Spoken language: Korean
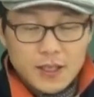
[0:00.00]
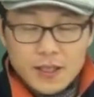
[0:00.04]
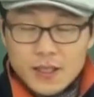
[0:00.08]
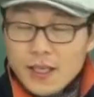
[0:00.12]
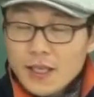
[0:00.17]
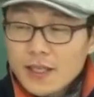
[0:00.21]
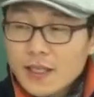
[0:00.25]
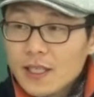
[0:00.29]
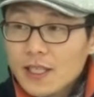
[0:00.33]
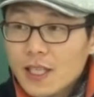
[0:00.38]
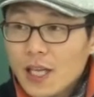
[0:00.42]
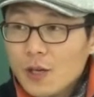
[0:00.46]

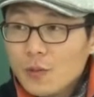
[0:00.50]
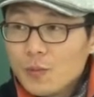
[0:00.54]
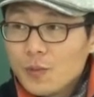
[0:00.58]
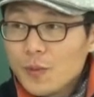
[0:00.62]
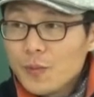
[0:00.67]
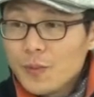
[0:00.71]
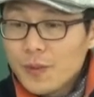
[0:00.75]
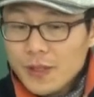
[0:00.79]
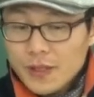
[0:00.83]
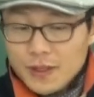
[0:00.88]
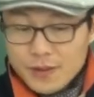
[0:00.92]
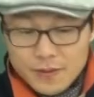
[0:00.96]
캔나 해부
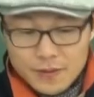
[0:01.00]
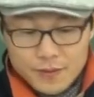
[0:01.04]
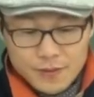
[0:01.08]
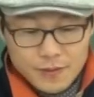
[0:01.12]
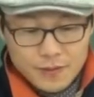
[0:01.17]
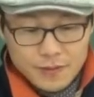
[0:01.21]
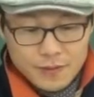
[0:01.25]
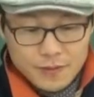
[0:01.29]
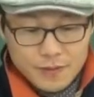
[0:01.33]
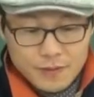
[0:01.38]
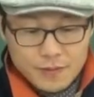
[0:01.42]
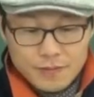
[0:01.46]
PP는
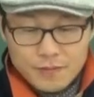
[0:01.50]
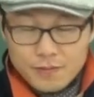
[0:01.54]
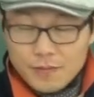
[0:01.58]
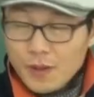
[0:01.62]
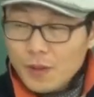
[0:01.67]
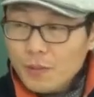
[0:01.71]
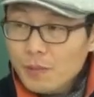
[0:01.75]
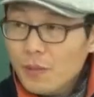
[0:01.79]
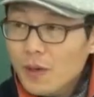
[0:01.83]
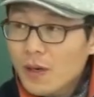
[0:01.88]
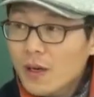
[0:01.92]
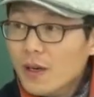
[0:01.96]

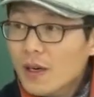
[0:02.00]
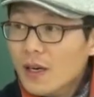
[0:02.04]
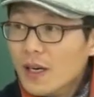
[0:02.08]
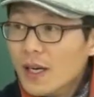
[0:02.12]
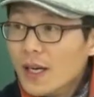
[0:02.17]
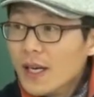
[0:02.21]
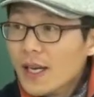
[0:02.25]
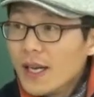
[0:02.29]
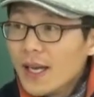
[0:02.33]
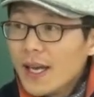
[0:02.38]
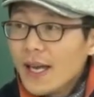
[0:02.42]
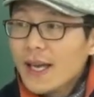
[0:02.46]
뭐뭐?
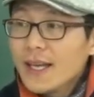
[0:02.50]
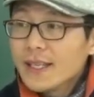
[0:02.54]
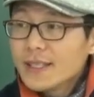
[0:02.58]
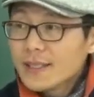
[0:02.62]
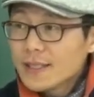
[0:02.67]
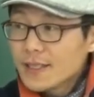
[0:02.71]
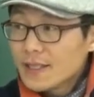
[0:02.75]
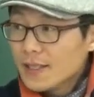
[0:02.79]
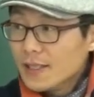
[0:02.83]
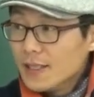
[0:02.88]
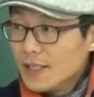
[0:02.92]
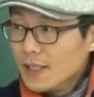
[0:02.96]

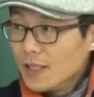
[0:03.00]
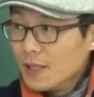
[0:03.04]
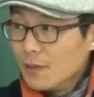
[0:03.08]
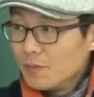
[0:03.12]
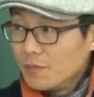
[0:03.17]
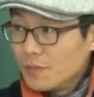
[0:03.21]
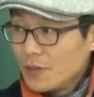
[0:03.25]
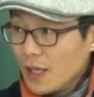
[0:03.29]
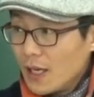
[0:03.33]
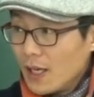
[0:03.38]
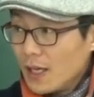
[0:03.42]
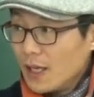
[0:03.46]
했을 리
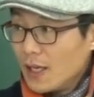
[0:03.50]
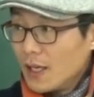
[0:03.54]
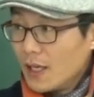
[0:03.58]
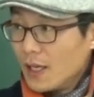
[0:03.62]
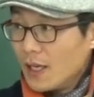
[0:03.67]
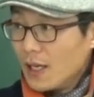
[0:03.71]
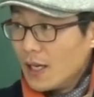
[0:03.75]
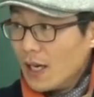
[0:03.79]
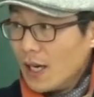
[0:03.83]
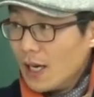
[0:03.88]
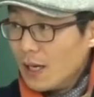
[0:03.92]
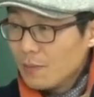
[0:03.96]
없다.
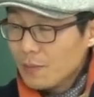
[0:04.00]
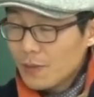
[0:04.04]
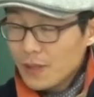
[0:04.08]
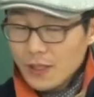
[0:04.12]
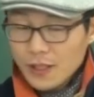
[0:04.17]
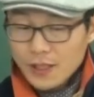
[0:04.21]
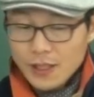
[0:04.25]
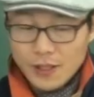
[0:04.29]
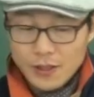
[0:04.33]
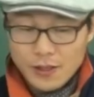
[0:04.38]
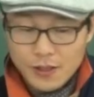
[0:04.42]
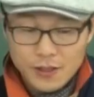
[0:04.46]

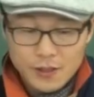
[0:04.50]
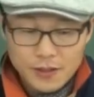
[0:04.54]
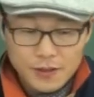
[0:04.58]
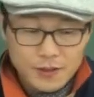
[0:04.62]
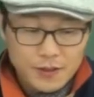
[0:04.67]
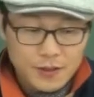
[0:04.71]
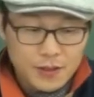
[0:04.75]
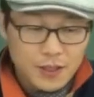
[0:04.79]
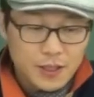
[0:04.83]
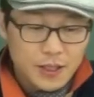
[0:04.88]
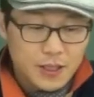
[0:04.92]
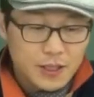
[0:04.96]
암기해야
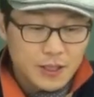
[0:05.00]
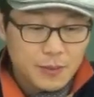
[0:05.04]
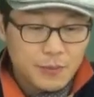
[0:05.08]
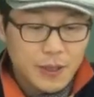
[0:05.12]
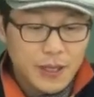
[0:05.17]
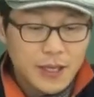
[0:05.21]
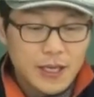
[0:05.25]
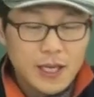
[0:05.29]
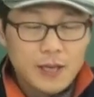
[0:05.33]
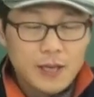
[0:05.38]
돼요. 메이